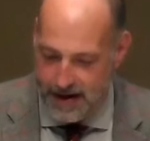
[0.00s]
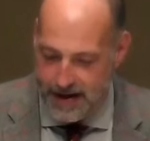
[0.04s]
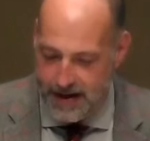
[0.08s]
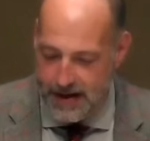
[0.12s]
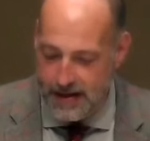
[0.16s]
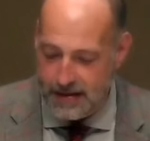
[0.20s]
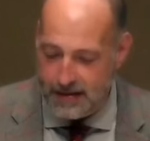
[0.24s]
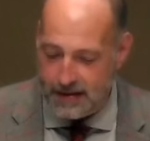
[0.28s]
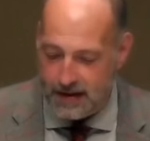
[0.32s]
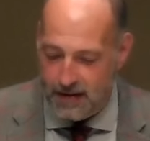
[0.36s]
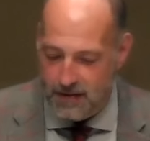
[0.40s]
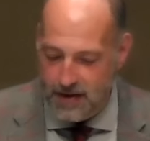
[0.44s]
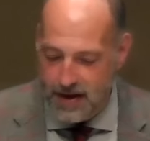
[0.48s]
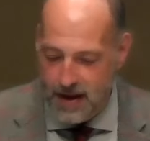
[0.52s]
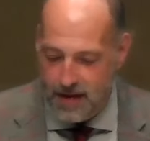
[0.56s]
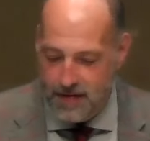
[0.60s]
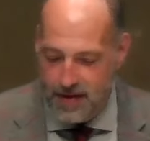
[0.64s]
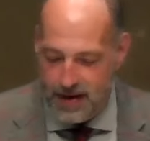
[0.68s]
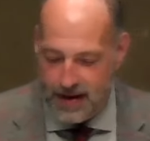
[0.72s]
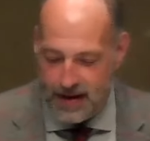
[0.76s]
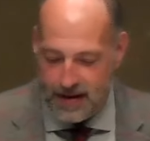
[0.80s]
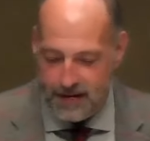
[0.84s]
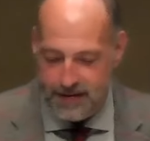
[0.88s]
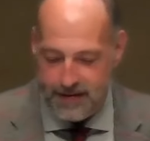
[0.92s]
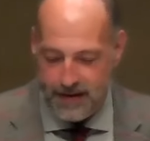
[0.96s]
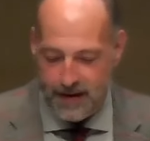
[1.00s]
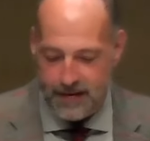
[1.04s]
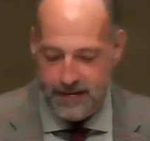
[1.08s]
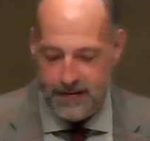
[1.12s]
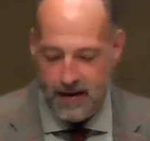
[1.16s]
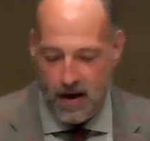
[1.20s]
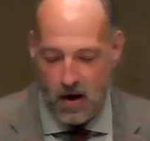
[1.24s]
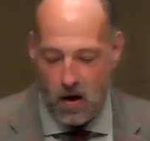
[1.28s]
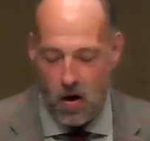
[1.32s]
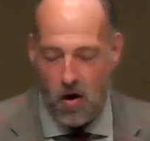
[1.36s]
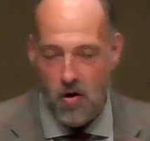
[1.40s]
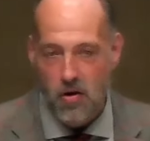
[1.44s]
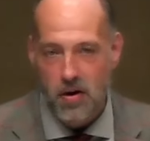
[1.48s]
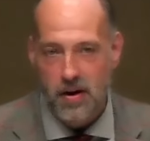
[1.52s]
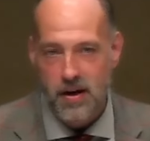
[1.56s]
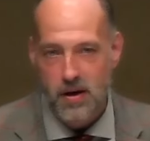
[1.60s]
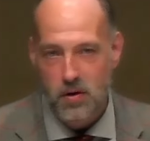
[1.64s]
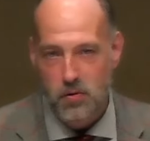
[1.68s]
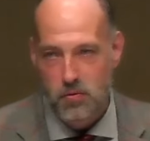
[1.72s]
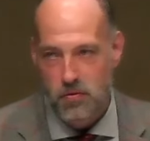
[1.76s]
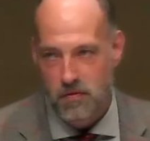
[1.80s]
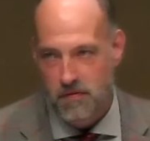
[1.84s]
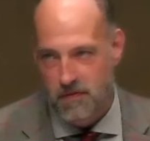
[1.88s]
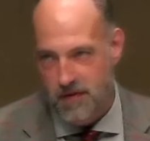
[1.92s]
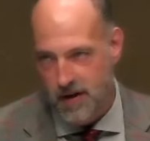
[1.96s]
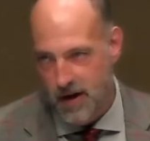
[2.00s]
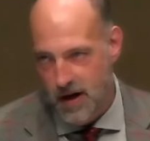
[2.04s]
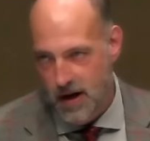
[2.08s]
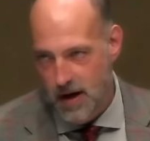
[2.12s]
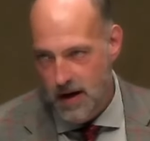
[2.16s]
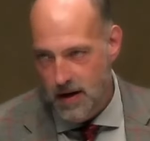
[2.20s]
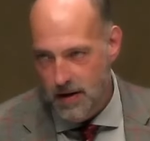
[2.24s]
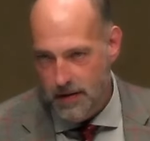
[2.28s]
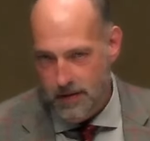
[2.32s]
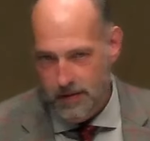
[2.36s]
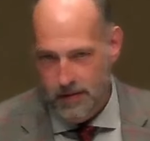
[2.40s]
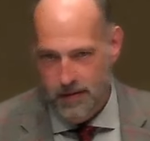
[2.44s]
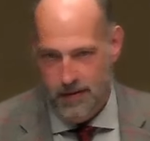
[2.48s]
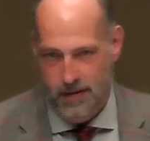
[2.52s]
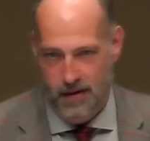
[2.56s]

il travaille avec un certain Henri Duval,